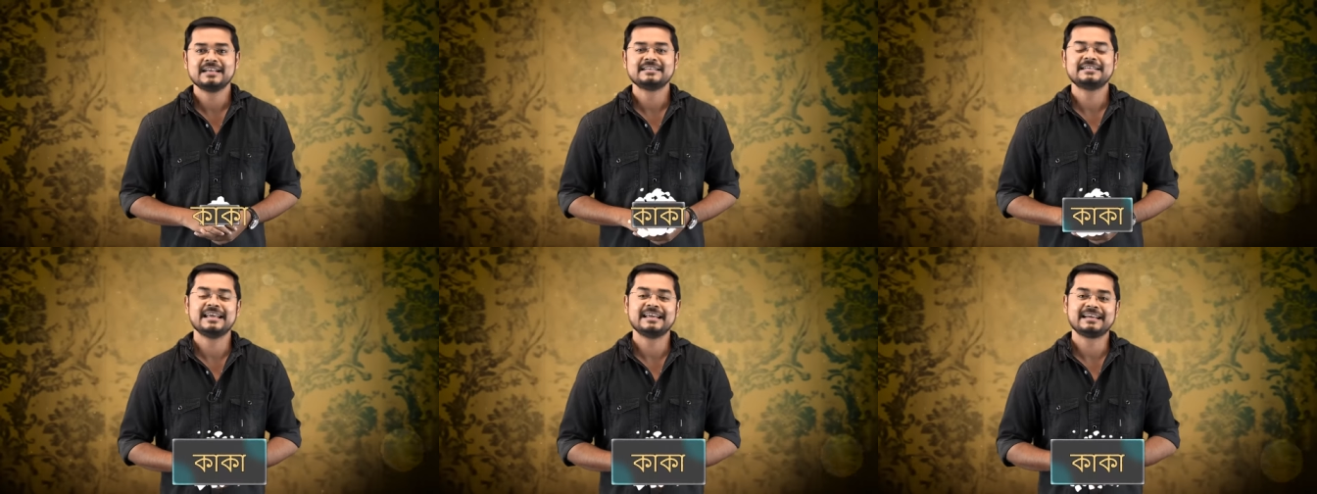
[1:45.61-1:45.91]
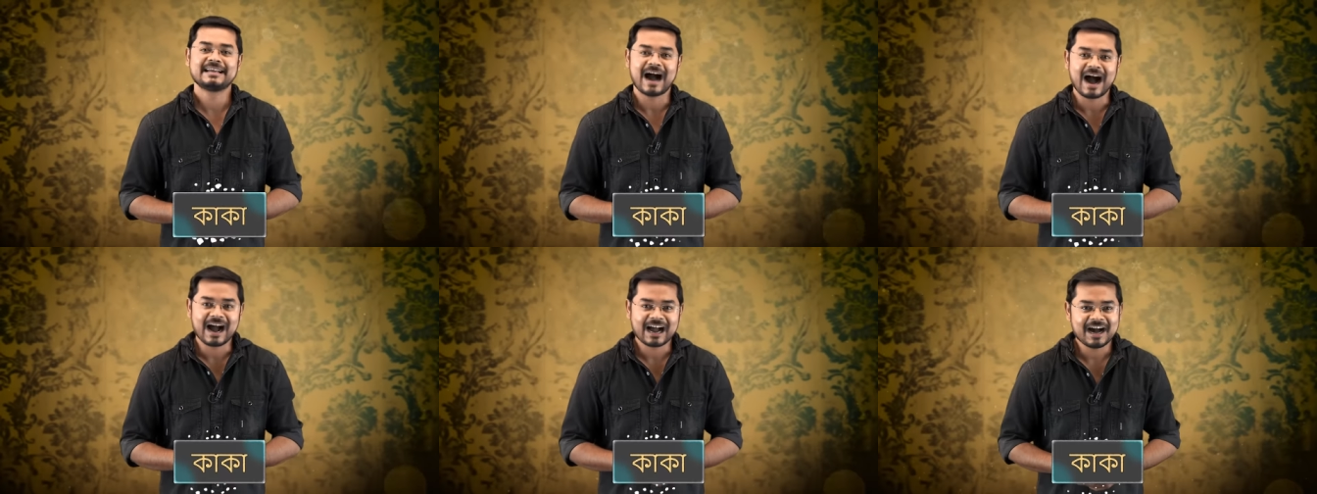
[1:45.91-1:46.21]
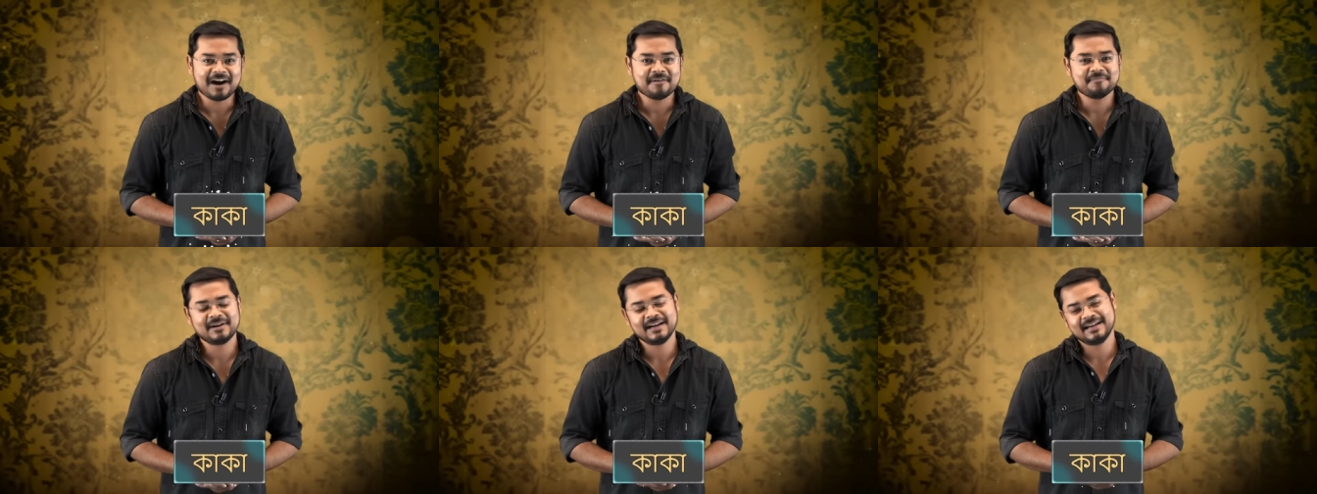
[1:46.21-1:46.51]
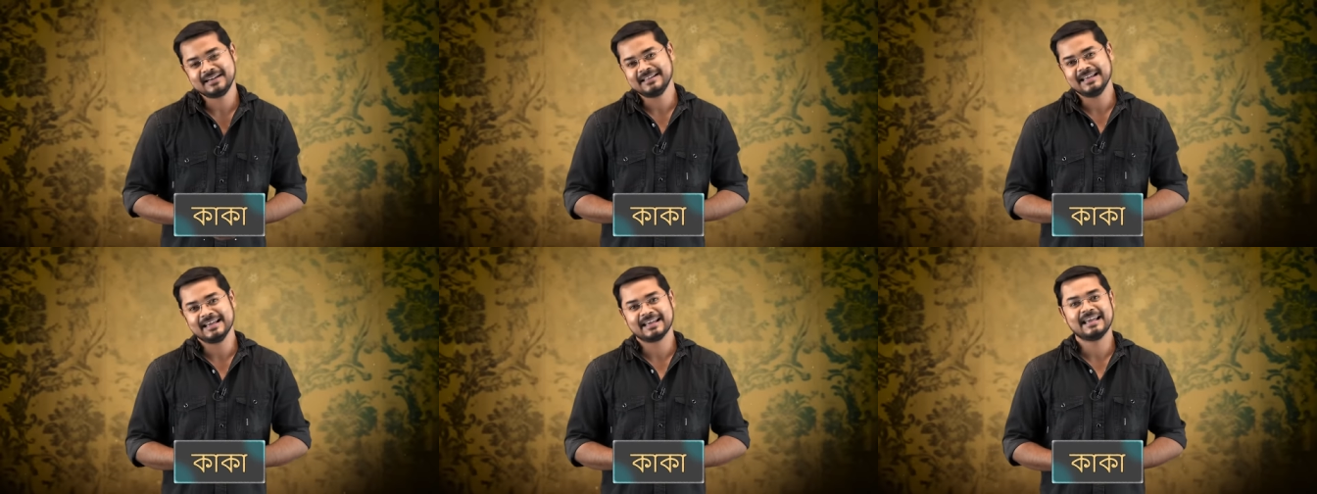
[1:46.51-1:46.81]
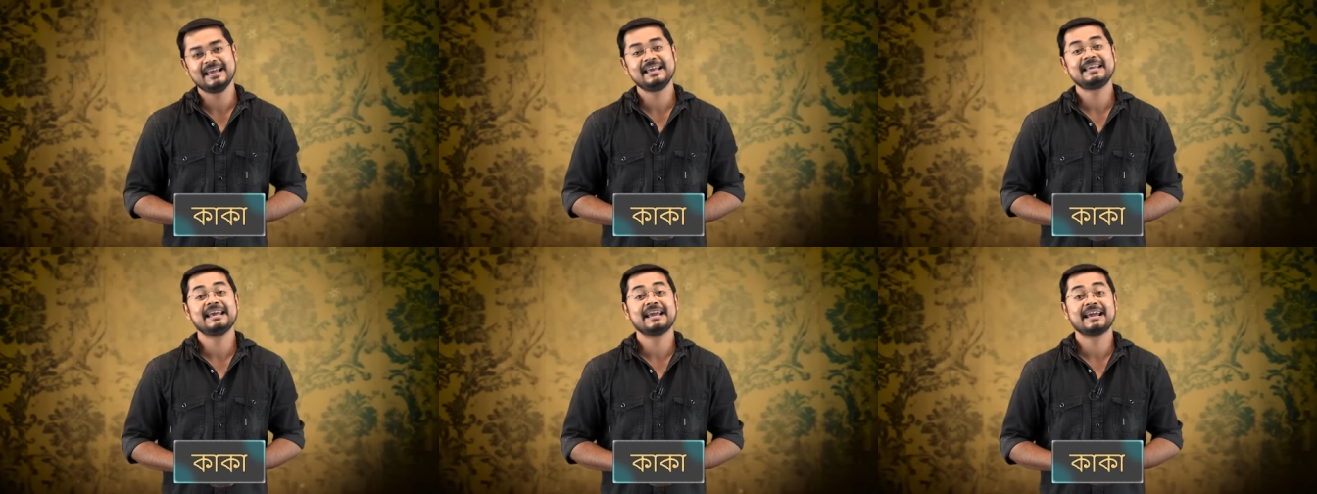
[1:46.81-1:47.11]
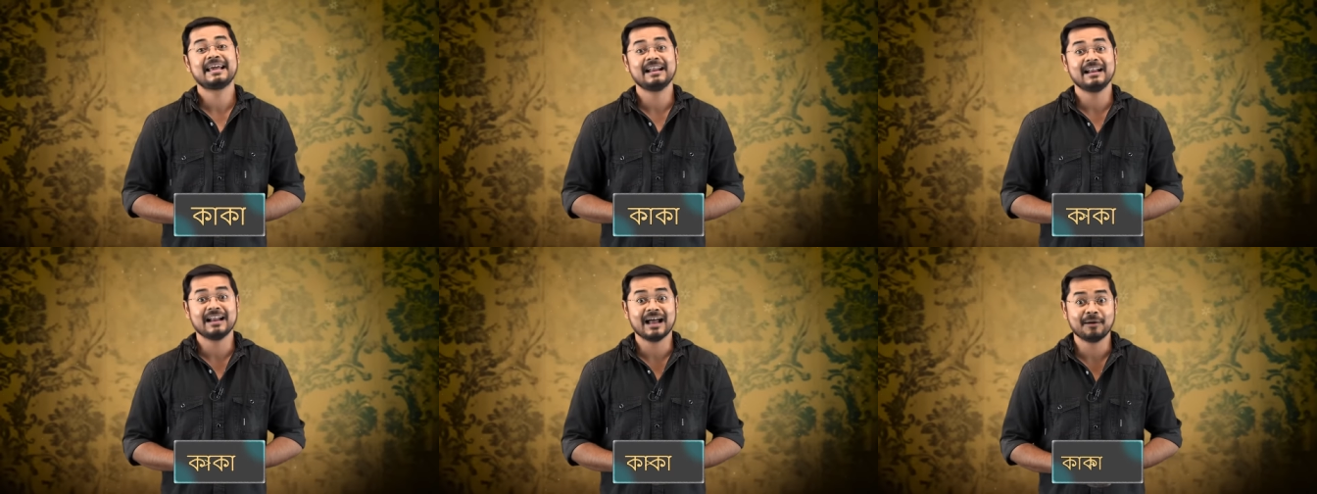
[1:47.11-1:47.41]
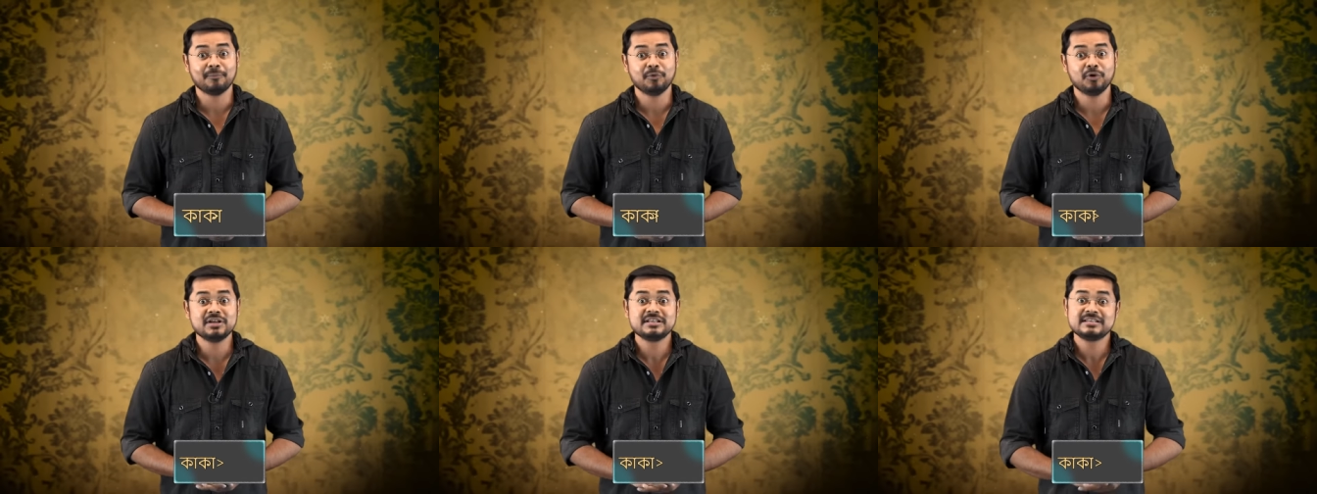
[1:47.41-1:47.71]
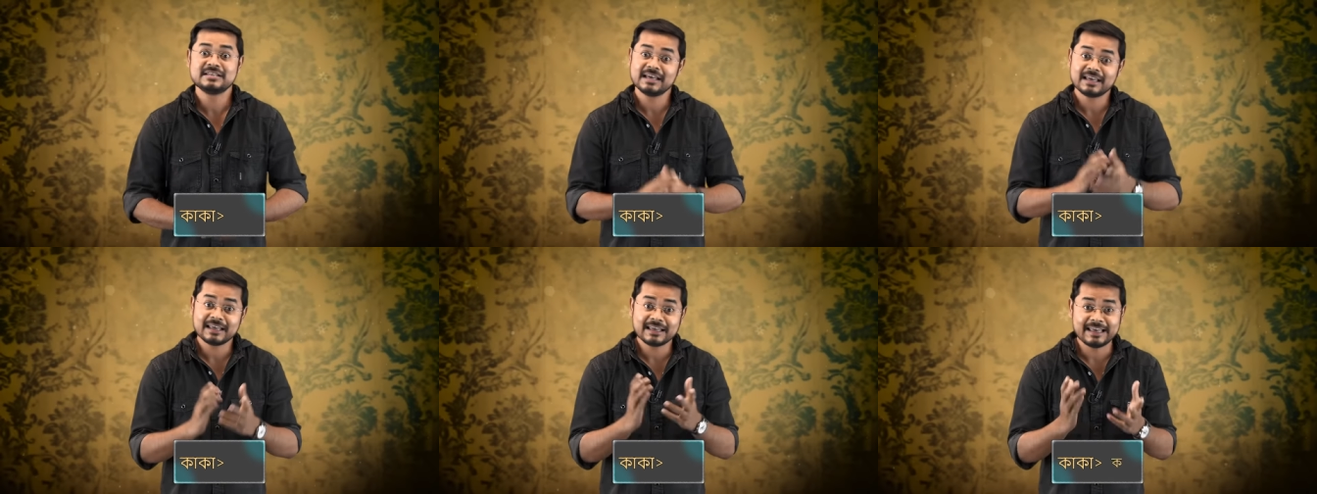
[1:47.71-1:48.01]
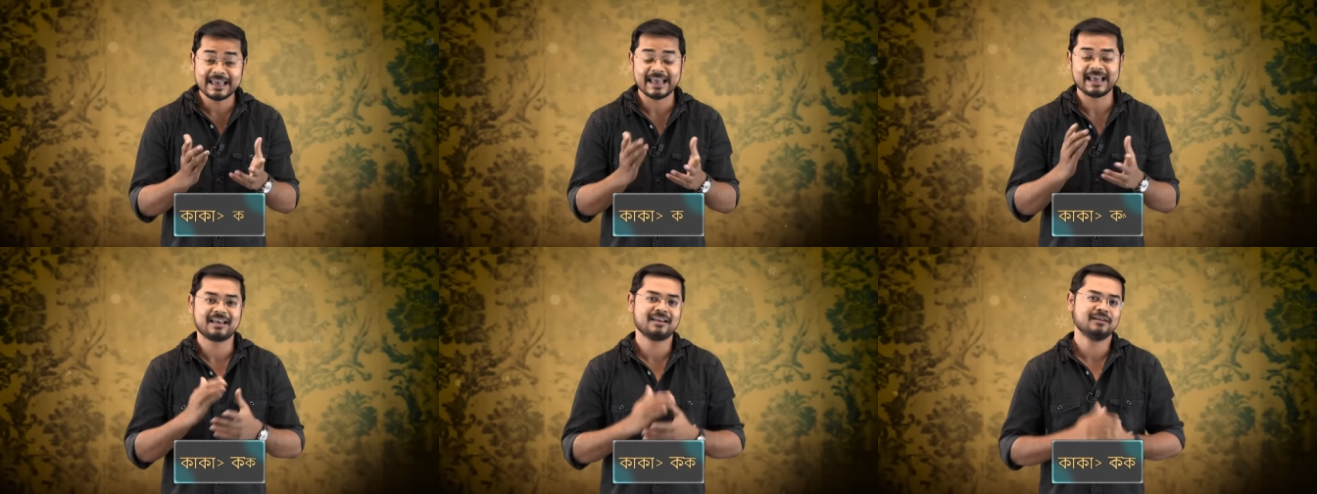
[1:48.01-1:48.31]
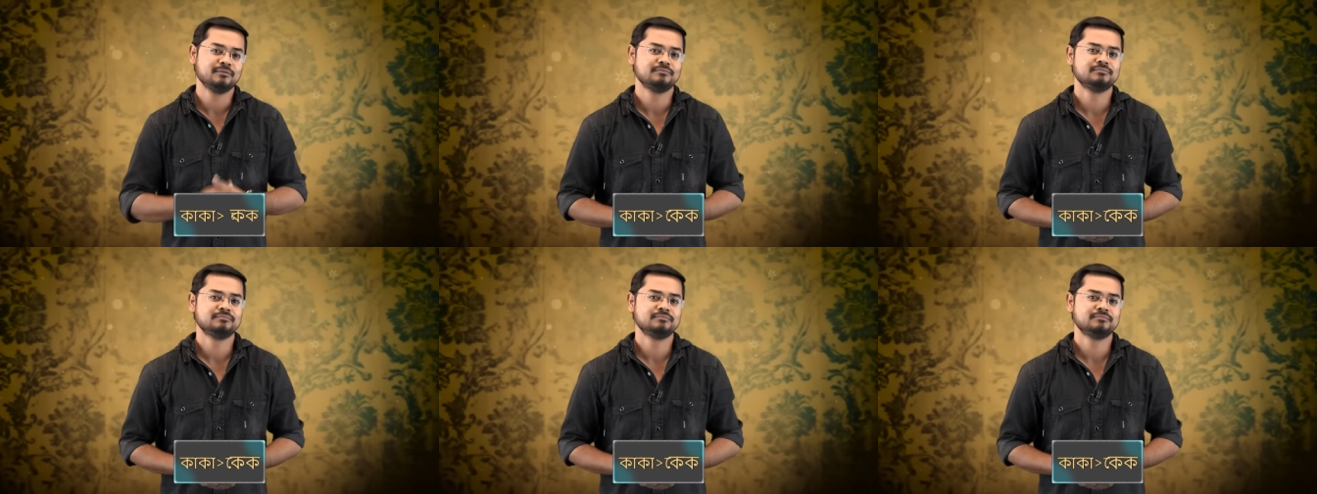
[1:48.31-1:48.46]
সেই কাকা ব্রেড থেকেই কেকের নাম হয়েছে কেক